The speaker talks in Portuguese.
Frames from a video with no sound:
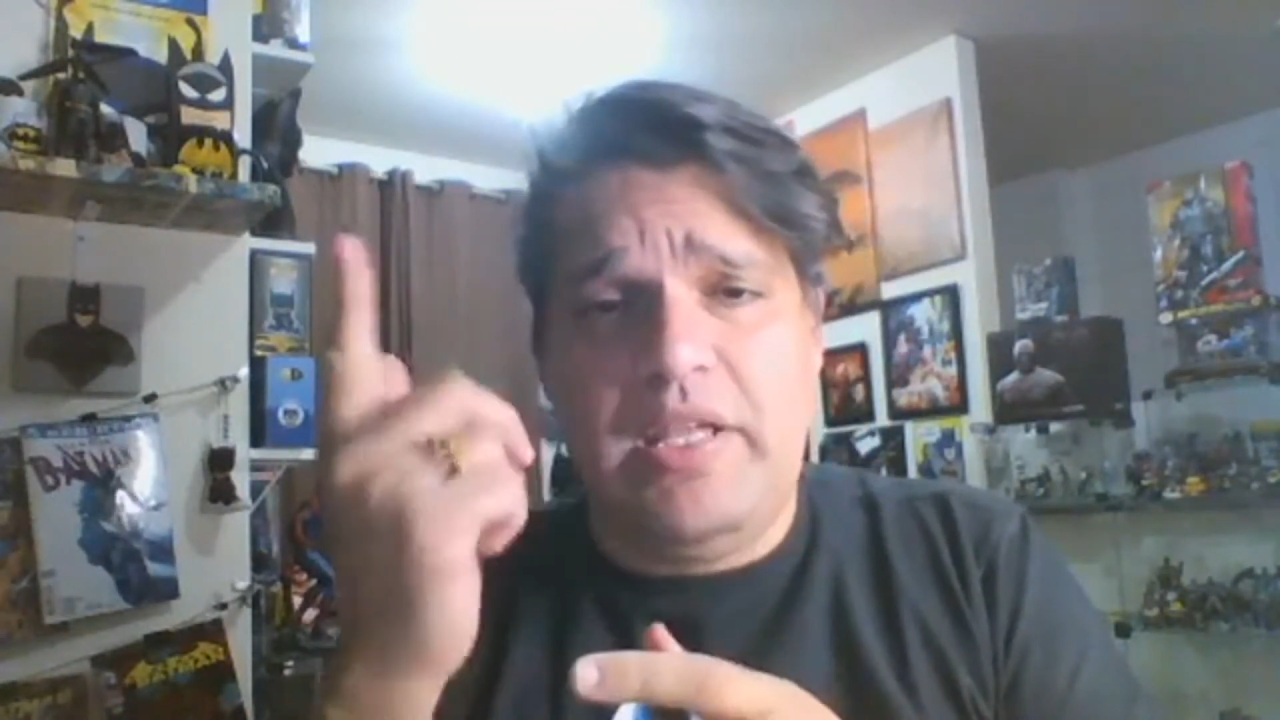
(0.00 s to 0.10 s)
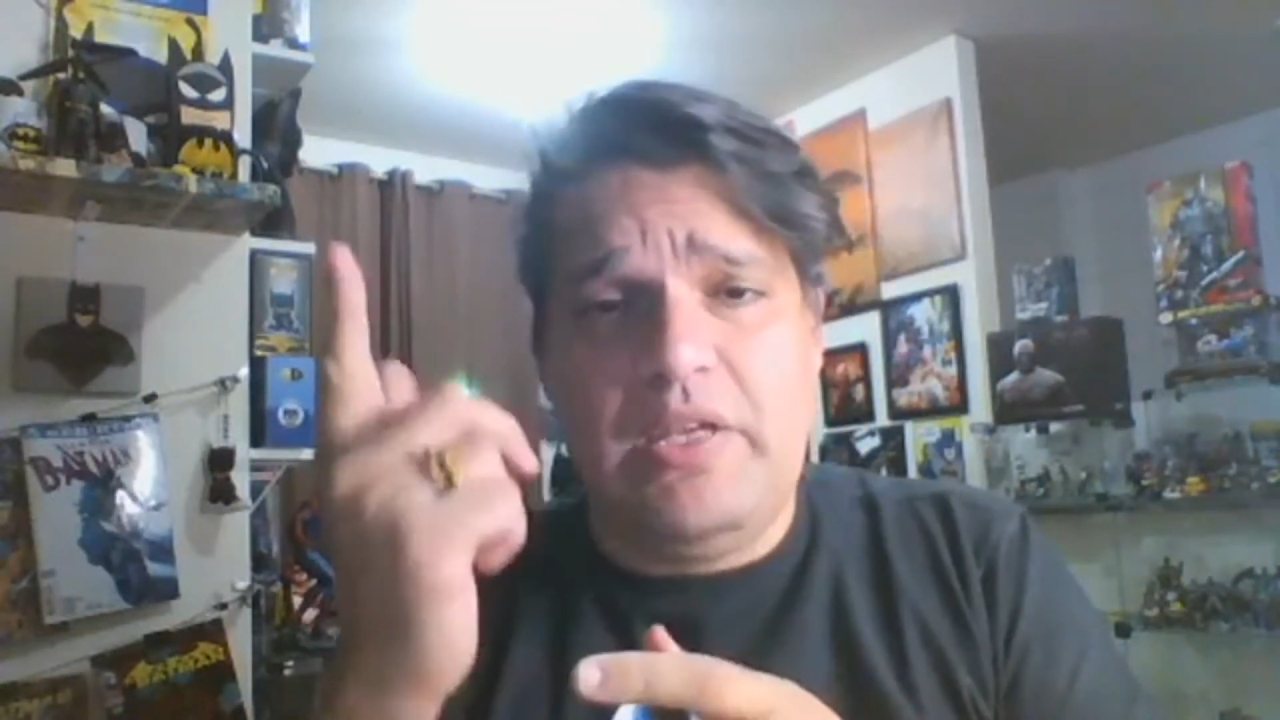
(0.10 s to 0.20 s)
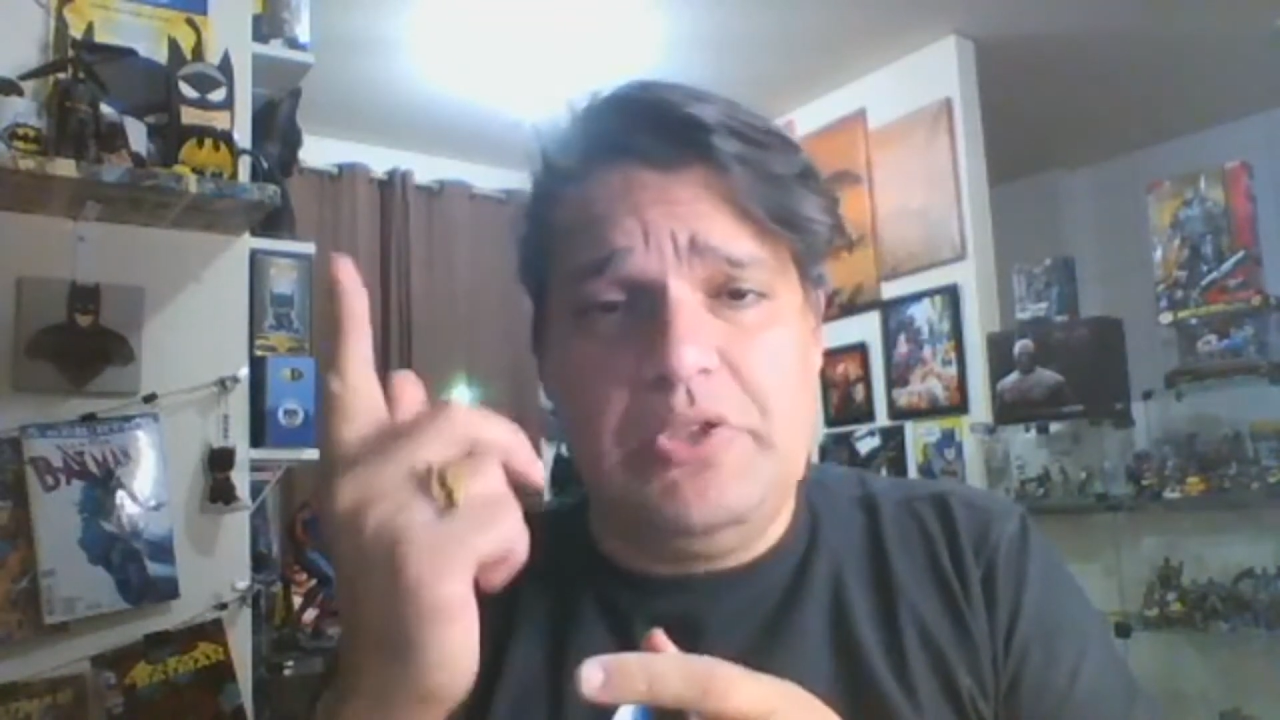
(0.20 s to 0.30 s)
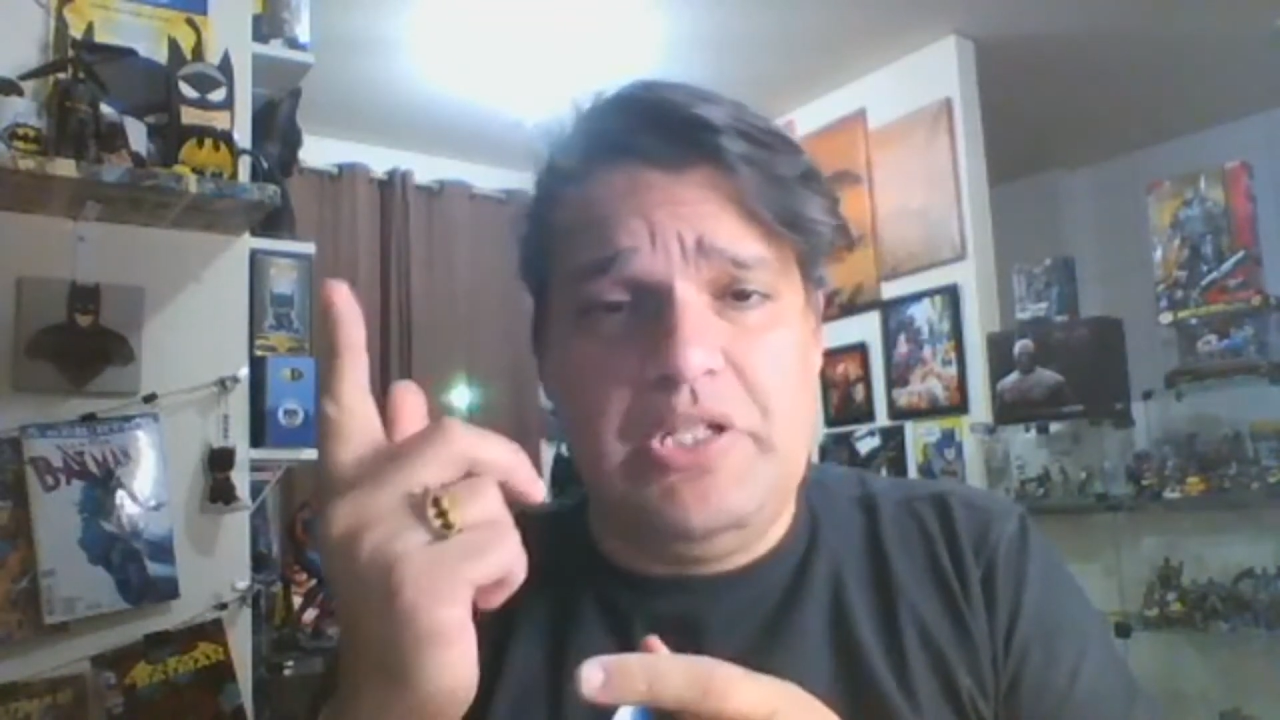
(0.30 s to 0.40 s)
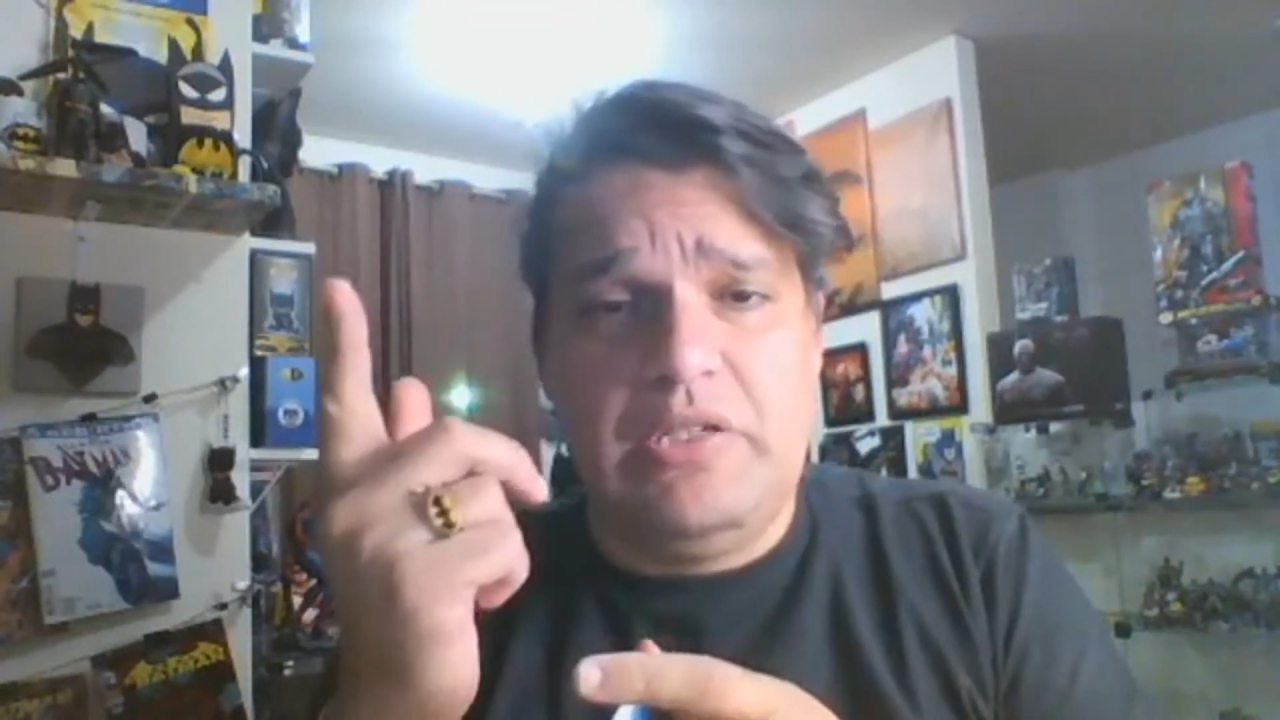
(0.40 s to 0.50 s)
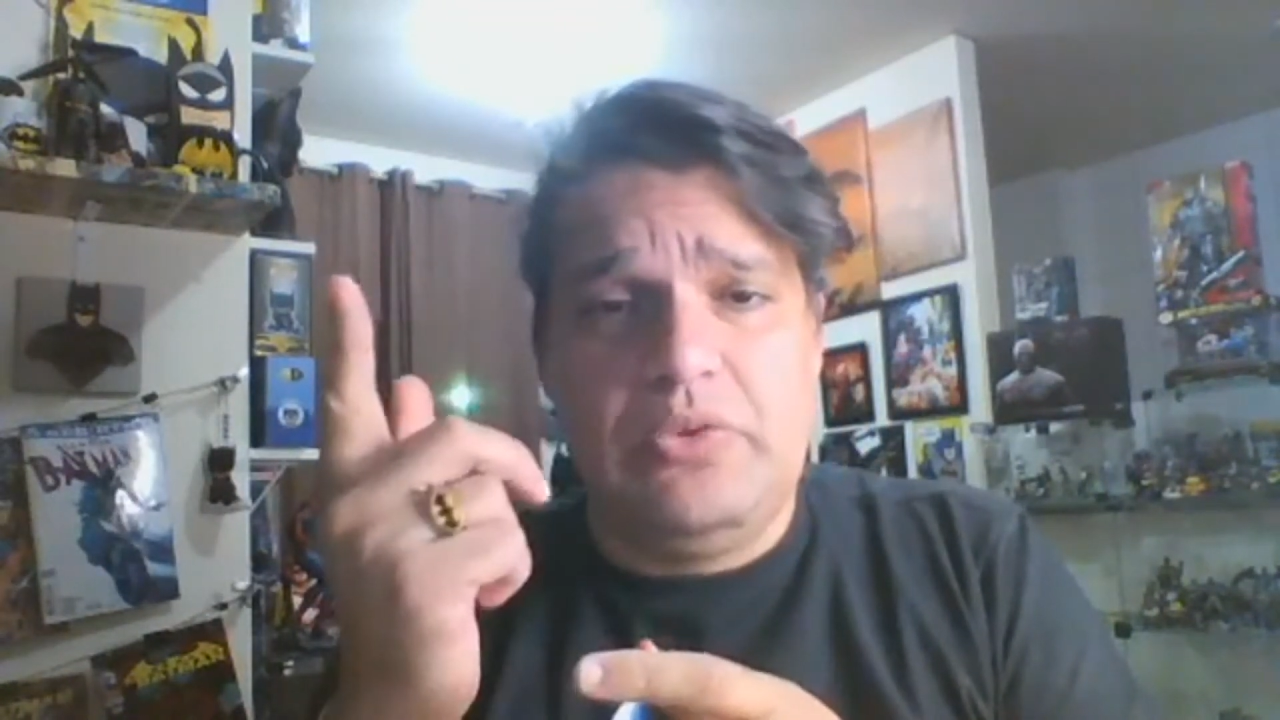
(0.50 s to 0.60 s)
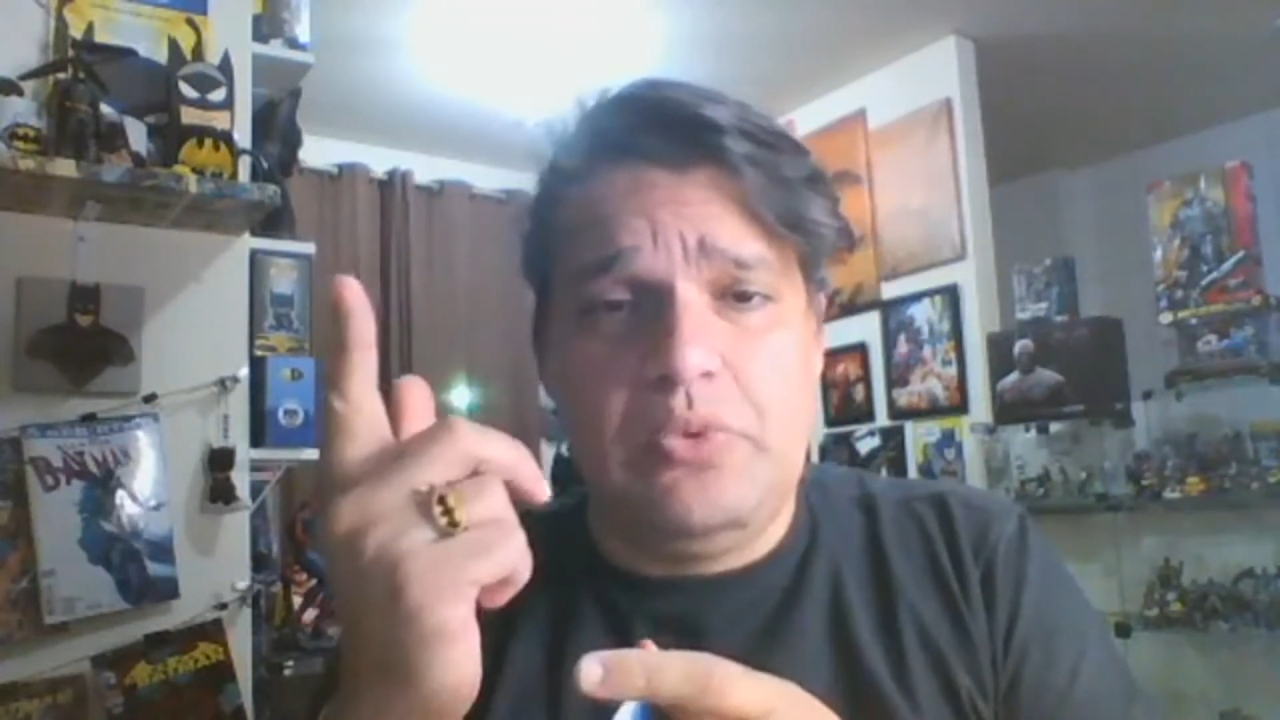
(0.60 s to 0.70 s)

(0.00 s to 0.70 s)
que é o dia da